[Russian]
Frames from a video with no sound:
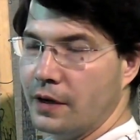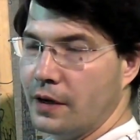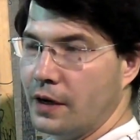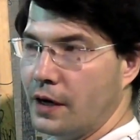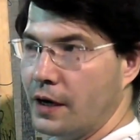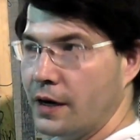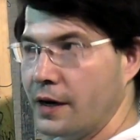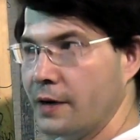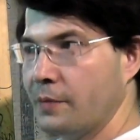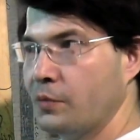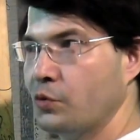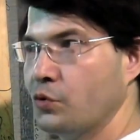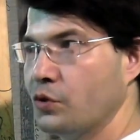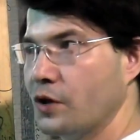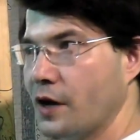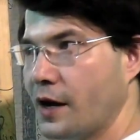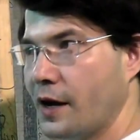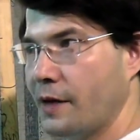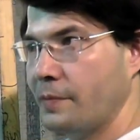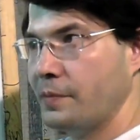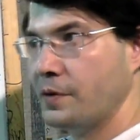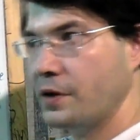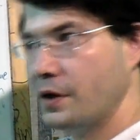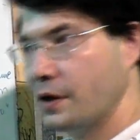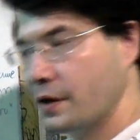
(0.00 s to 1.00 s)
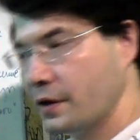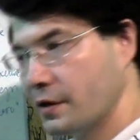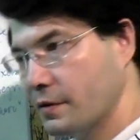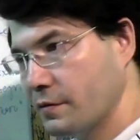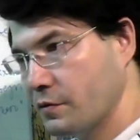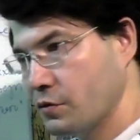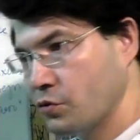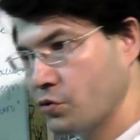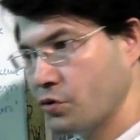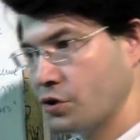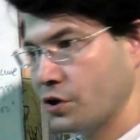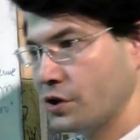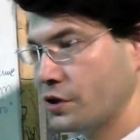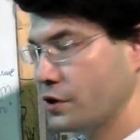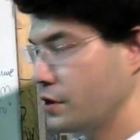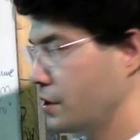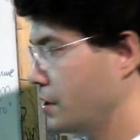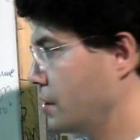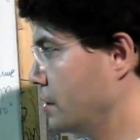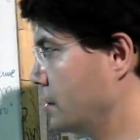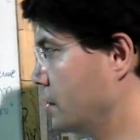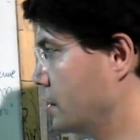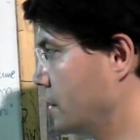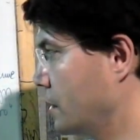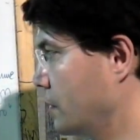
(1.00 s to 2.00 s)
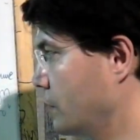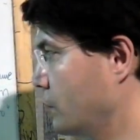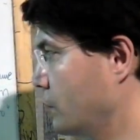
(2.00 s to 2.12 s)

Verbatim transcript: Она будет объектом с точки зрения того,